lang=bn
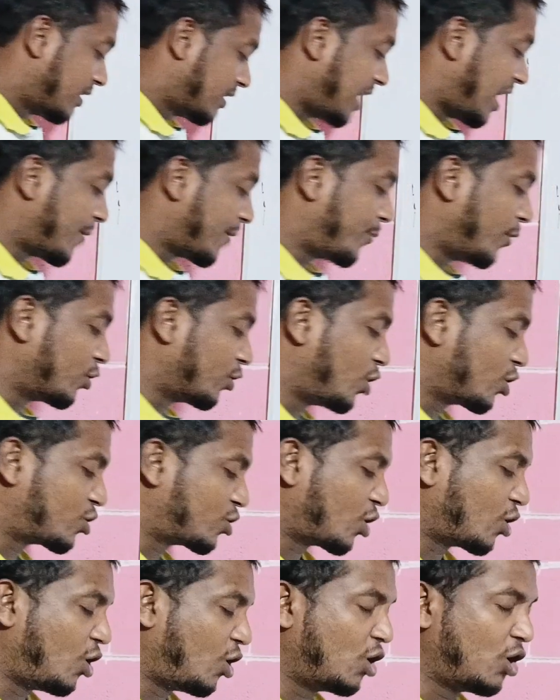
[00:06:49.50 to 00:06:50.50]
তারপর
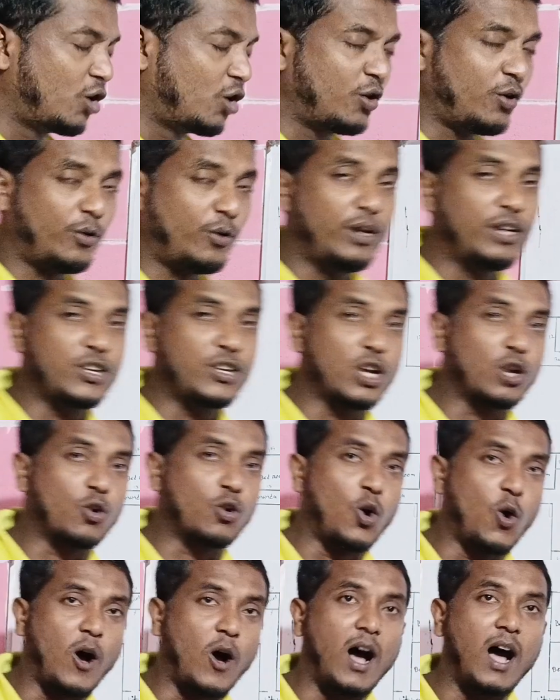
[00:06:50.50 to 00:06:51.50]
দর্শক হলো ইটের
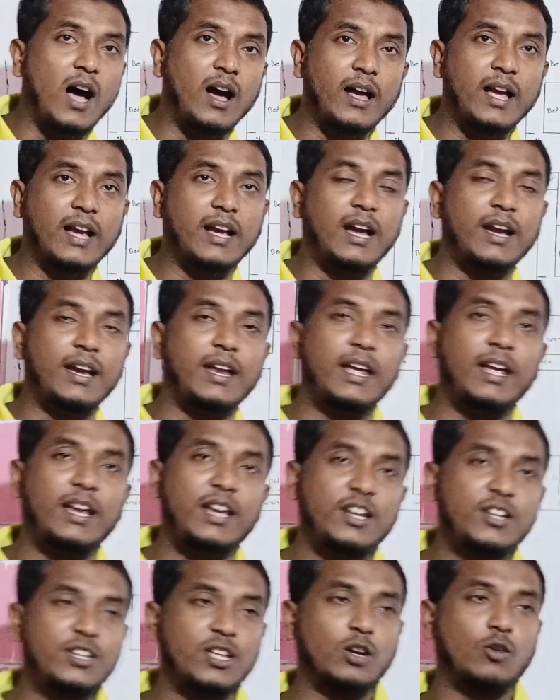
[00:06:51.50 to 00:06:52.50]
খোয়া এখানে
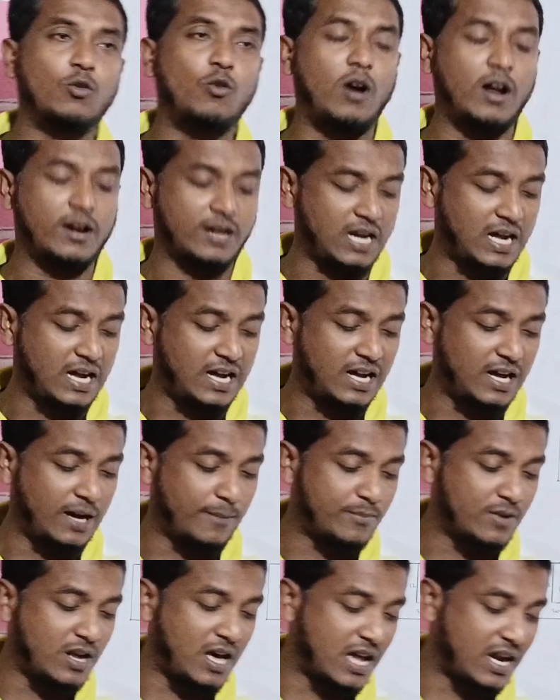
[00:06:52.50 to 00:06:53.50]
ইটের খোয়াটা
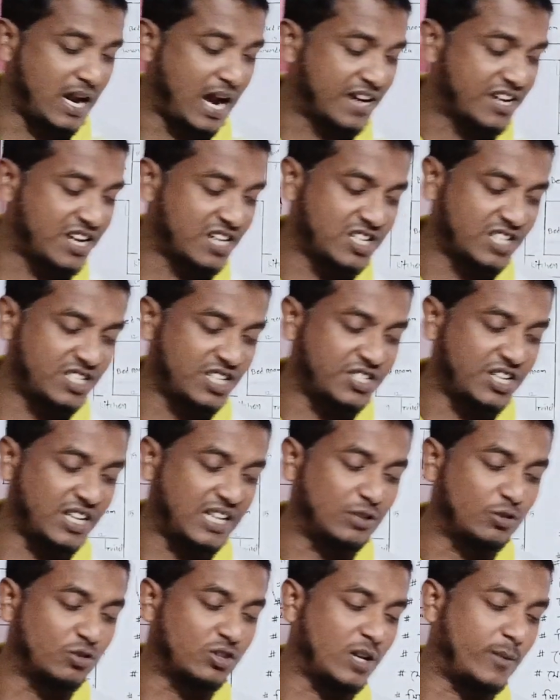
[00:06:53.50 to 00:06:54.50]
আপনার আঠাশ হাজার
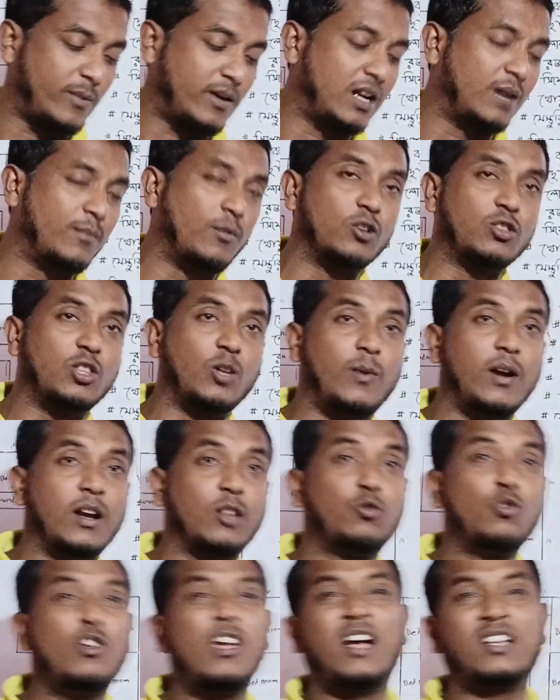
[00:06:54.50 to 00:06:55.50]
টাকা ধরতে পারেন বর্তমান
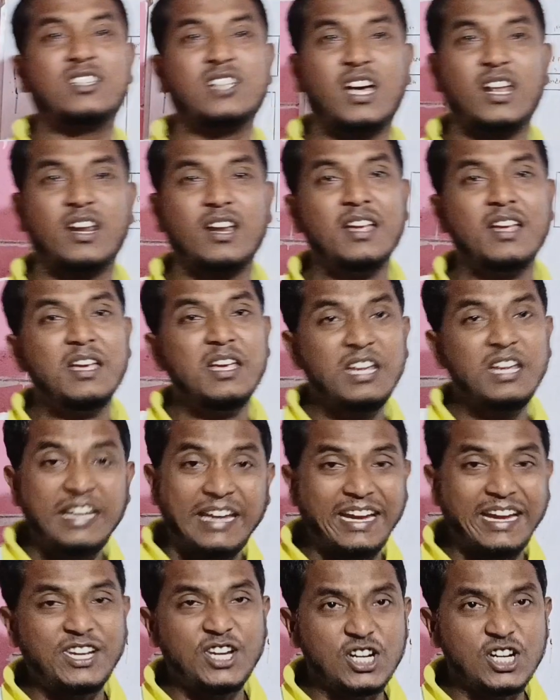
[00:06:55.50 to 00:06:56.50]
দুই হাজার
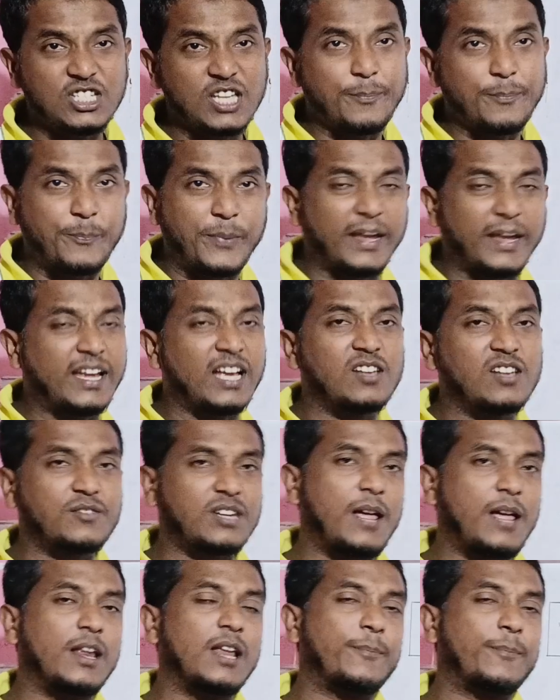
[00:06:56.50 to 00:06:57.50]
ইটের যে
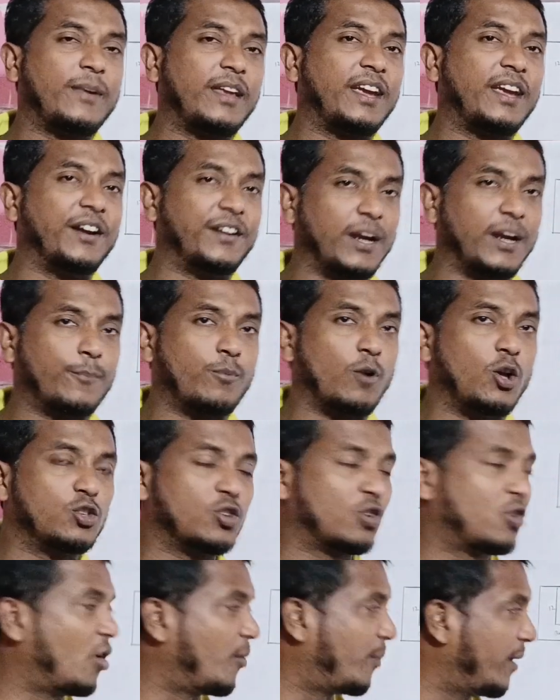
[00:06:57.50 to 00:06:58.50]
প্রিকেটটা এই প্রিকেটটা
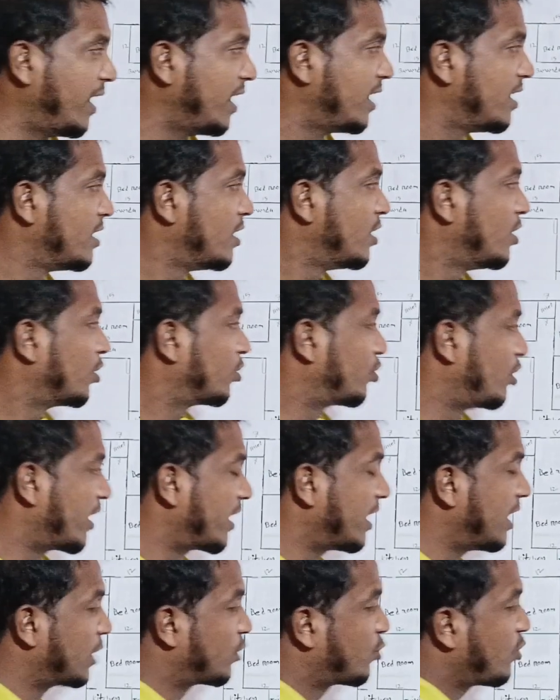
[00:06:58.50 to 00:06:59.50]
প্রয়োজন হবে তো
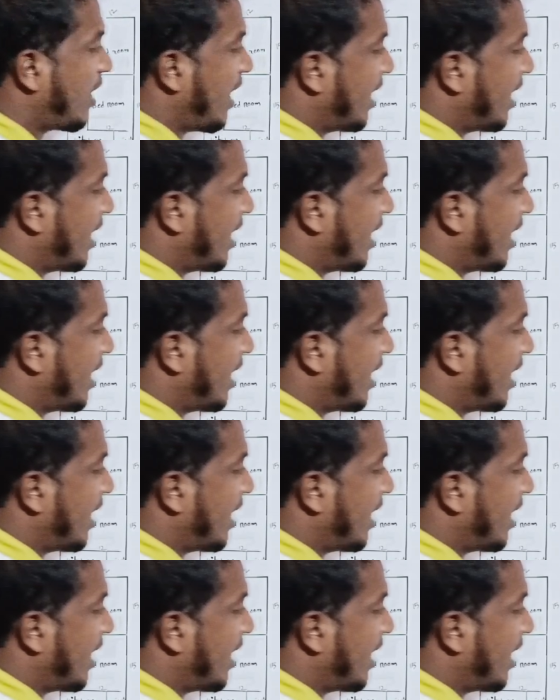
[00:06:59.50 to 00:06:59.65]
এখানে দুই